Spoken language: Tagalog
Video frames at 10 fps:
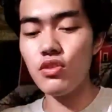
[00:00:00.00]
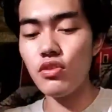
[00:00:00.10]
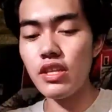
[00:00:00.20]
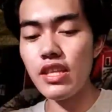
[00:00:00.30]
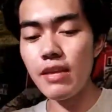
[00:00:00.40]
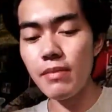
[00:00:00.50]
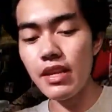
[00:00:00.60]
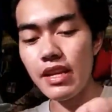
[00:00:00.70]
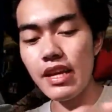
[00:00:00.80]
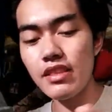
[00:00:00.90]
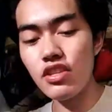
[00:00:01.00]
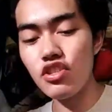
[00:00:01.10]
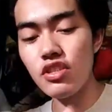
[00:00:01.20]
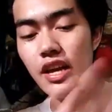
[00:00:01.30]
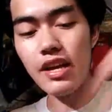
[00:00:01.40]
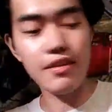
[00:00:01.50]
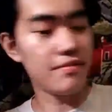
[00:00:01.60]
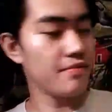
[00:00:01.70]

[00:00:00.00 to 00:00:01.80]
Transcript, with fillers: So, titikman na natin siya.